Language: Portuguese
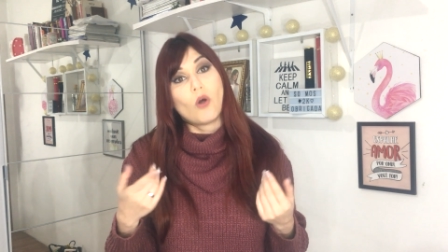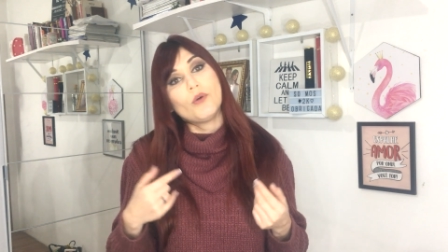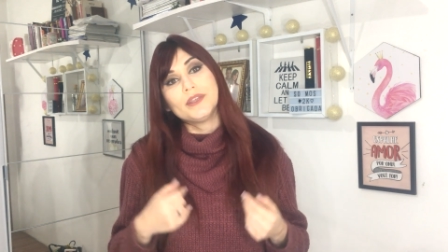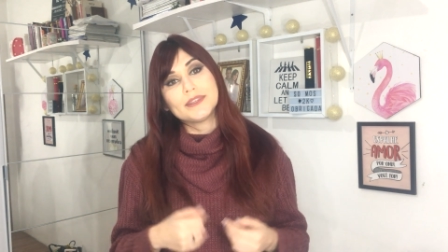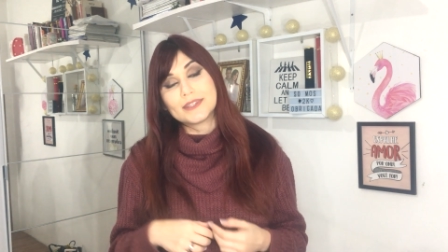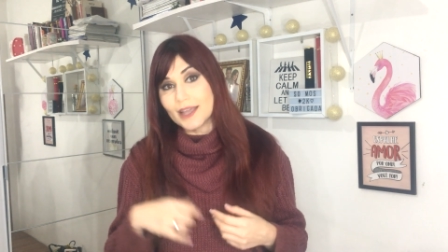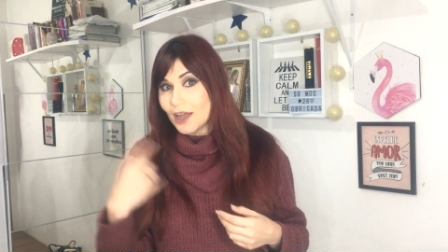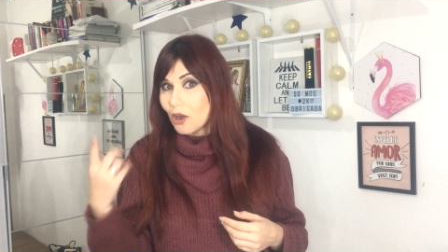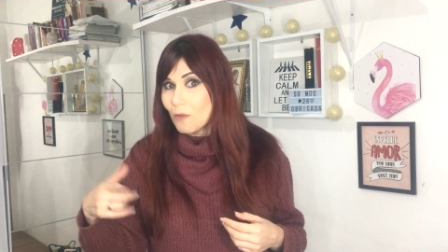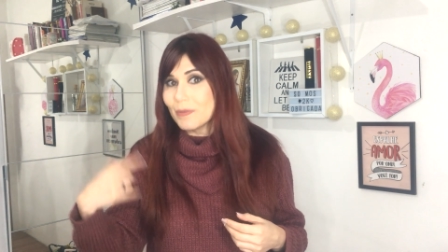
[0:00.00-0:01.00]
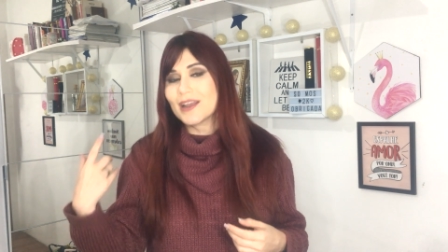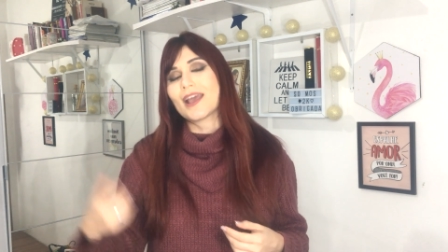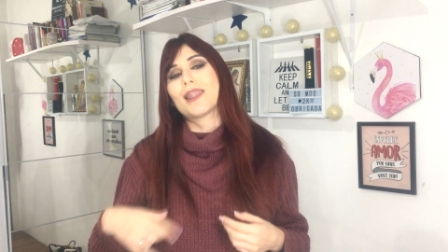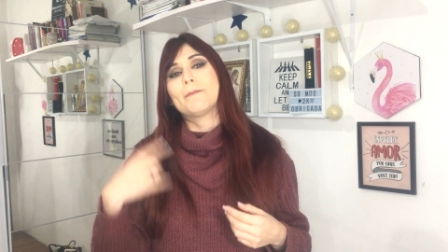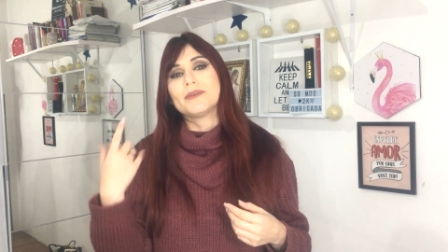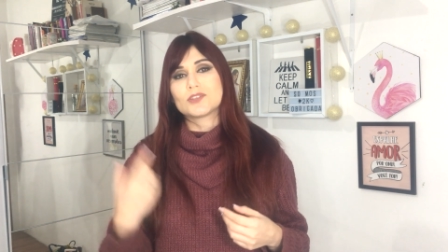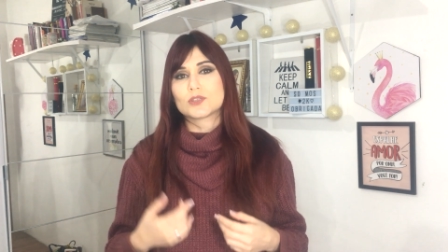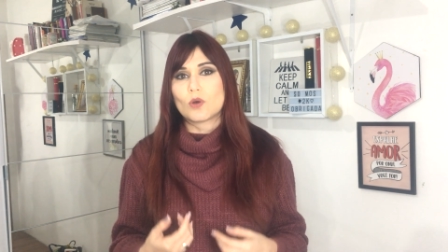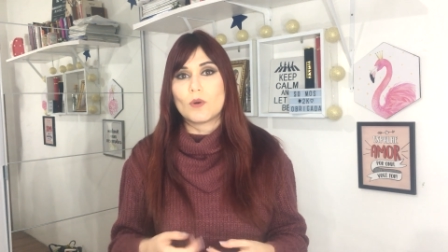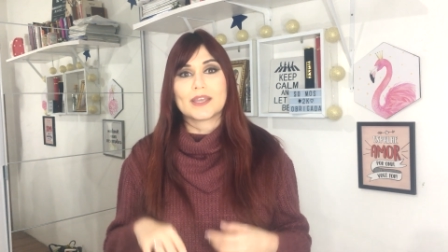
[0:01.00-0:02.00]
Ou então para aquela
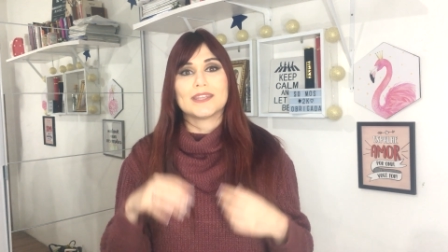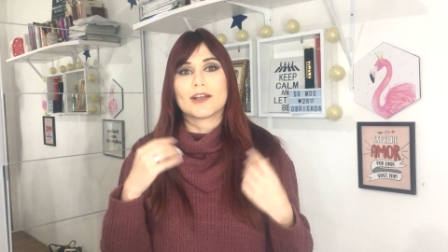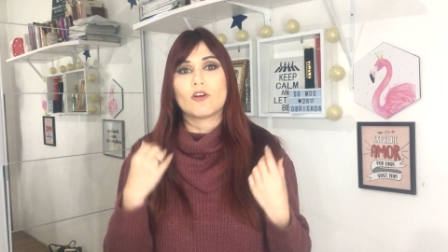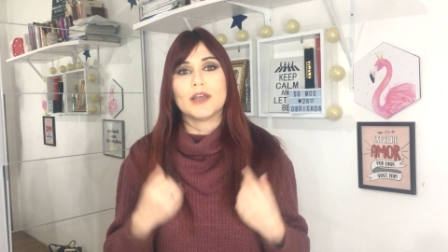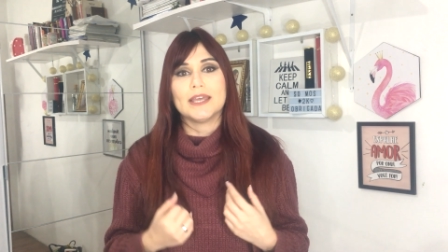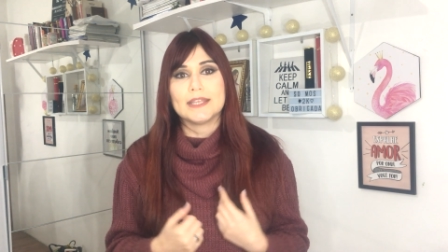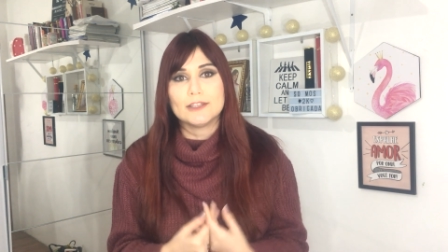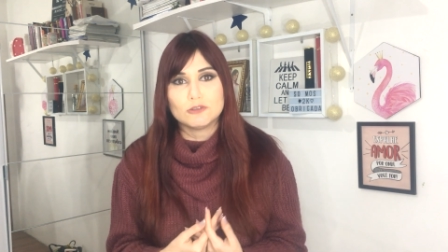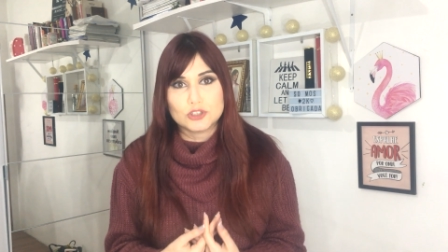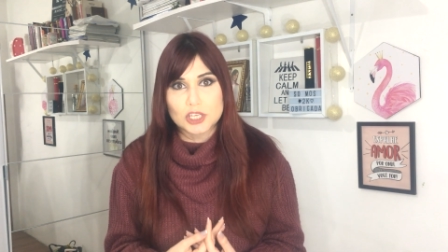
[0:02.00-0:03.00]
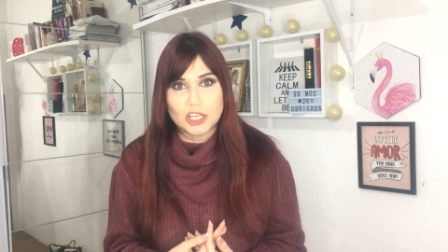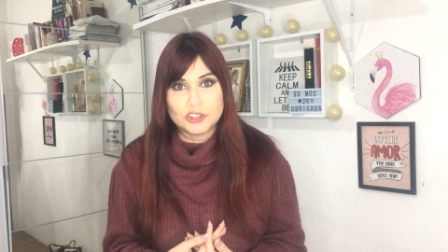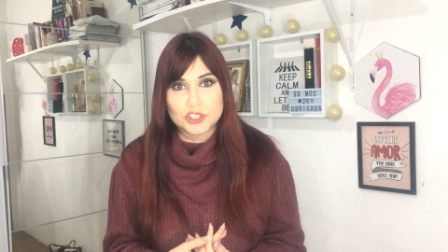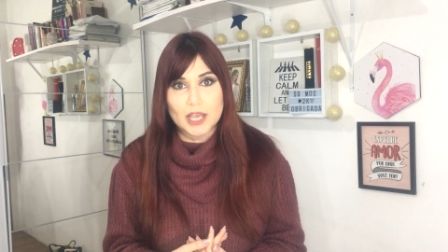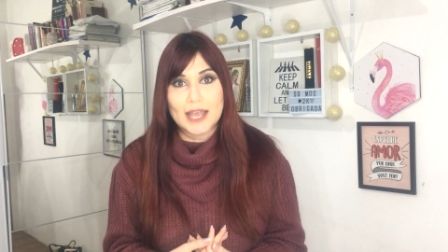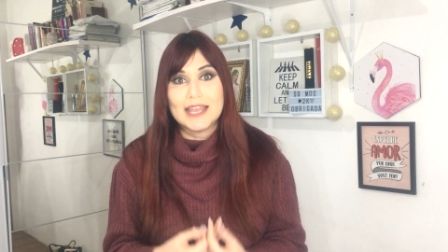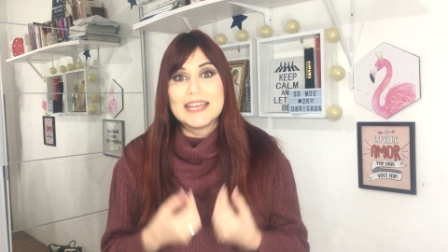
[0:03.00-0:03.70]
pessoa que na correria do dia a dia